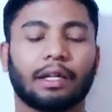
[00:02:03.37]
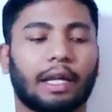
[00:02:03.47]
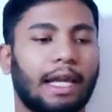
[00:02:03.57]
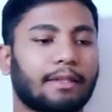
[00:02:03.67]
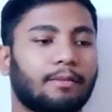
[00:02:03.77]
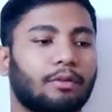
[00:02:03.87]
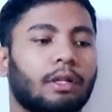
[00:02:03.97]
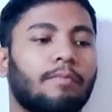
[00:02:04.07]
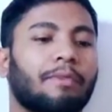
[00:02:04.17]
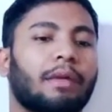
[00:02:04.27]
कैश बुक
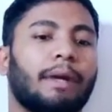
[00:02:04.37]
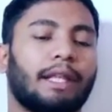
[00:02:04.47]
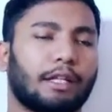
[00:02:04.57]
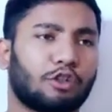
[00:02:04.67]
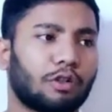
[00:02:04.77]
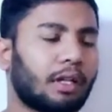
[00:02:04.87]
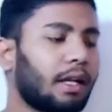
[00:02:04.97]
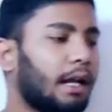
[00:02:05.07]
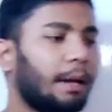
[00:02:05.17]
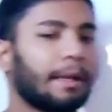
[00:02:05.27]
भाई देखो
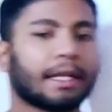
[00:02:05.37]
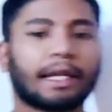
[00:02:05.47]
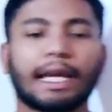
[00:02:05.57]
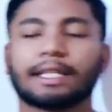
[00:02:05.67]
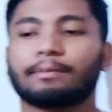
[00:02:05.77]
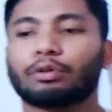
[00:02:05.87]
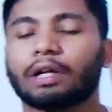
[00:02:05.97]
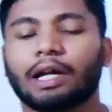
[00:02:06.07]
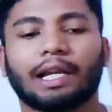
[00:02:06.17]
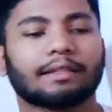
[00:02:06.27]
हमें कैश
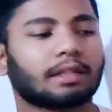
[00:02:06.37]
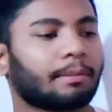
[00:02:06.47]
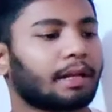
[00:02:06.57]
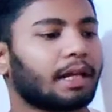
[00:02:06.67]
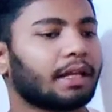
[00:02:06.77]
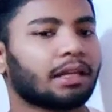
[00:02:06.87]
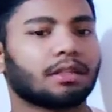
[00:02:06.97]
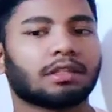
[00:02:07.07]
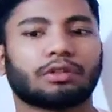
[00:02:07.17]
बुक अलग से बनाने की